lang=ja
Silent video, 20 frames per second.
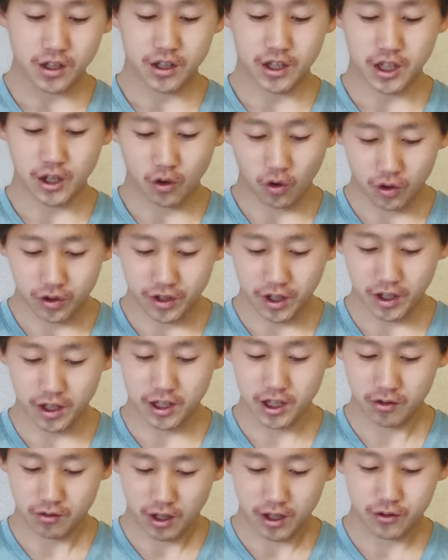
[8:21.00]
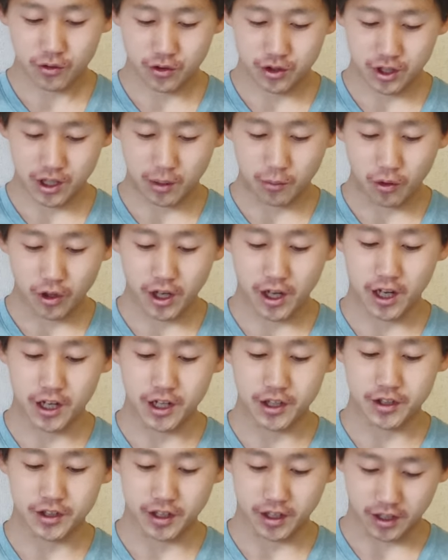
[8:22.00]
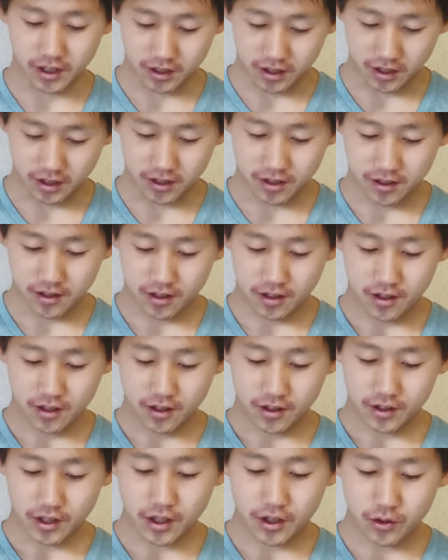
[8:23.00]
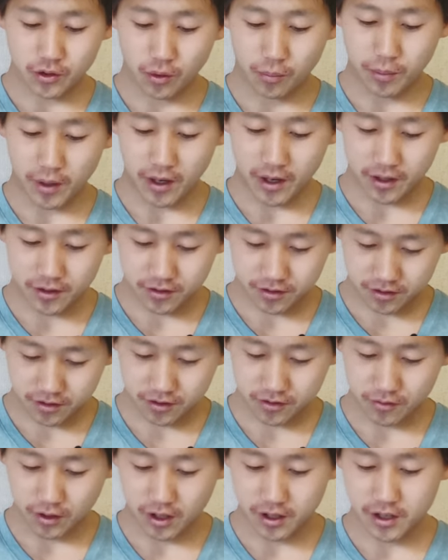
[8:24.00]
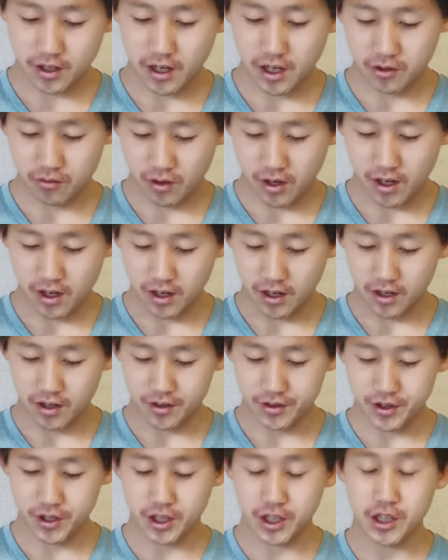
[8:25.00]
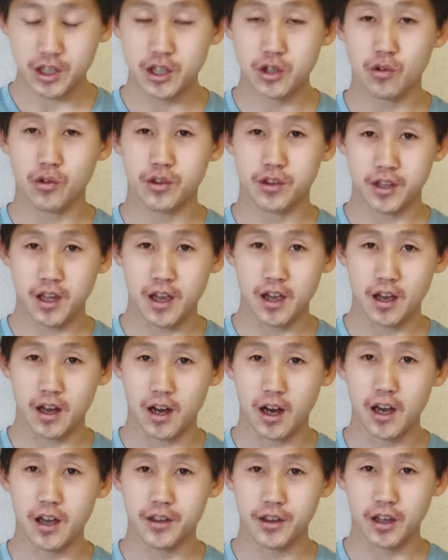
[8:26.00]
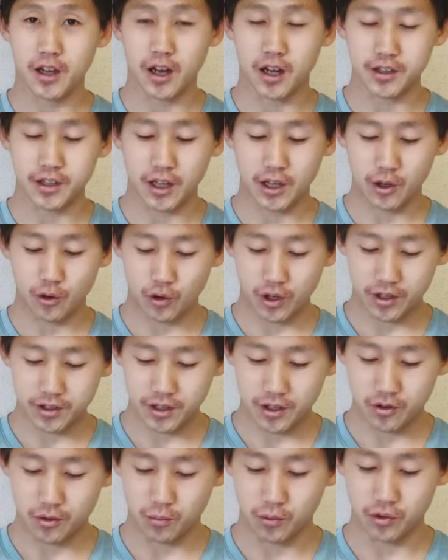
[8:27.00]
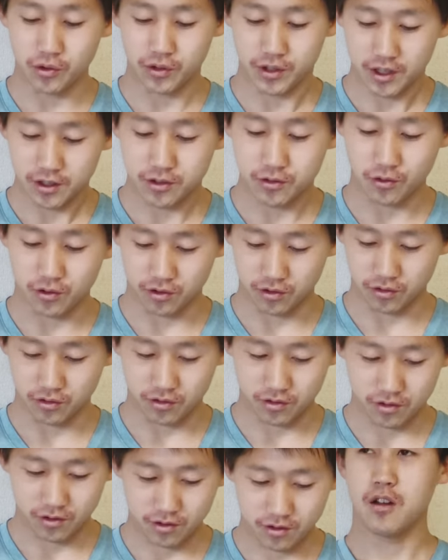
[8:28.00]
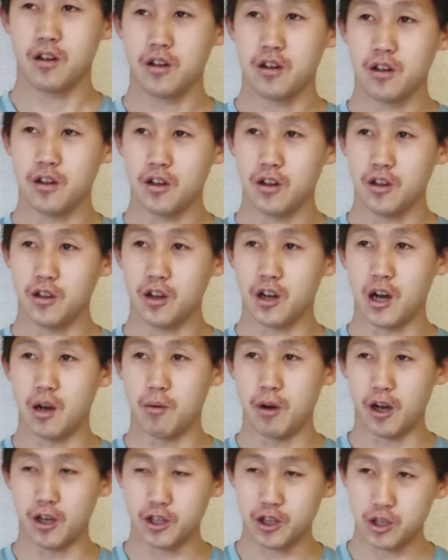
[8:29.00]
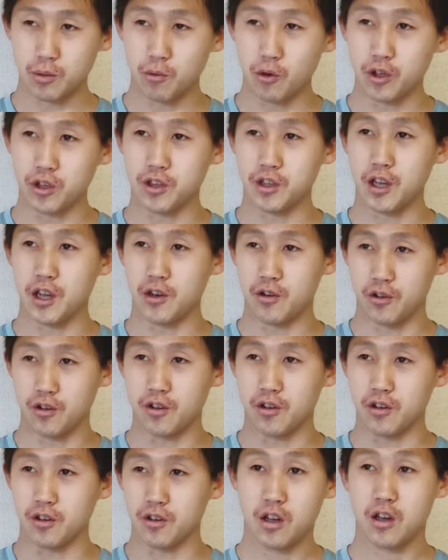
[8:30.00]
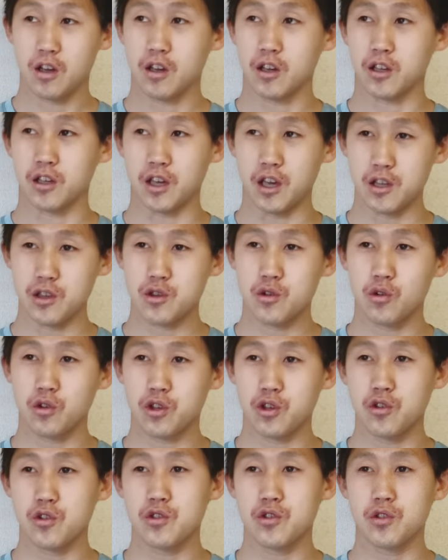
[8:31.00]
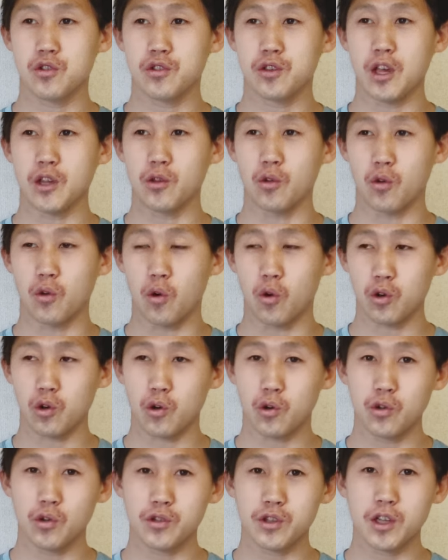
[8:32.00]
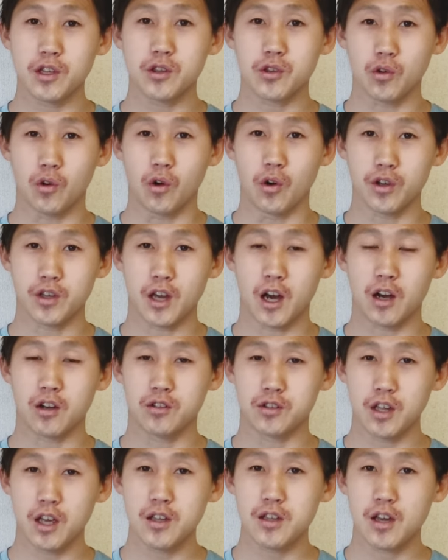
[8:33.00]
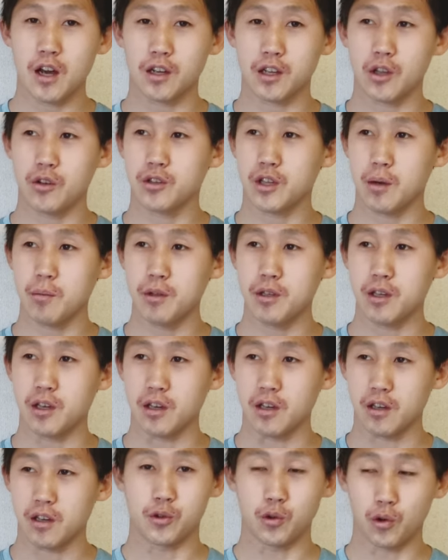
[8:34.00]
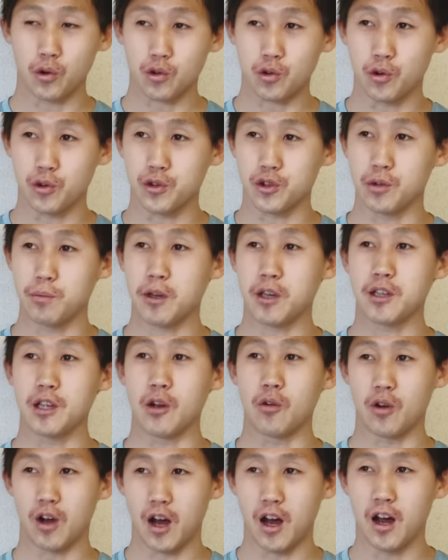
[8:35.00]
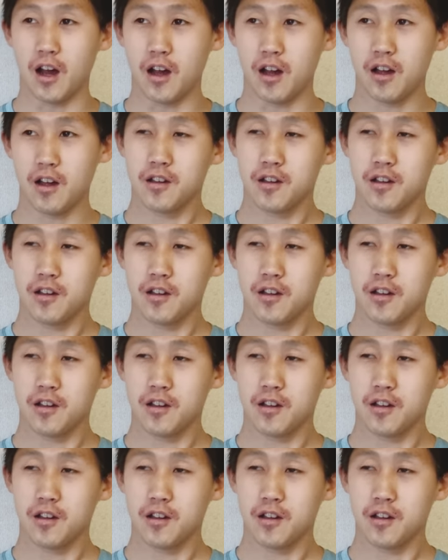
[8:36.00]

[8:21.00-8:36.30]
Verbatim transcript: 基本的にはどちらも並列的に。ただそのバランス、割合は時期によってあえて偏らせるものですという。だからまあいつも言っている、現状きゅうじゅってんの国語のテストをひゃくてんに上げるために努力をするべきなのか、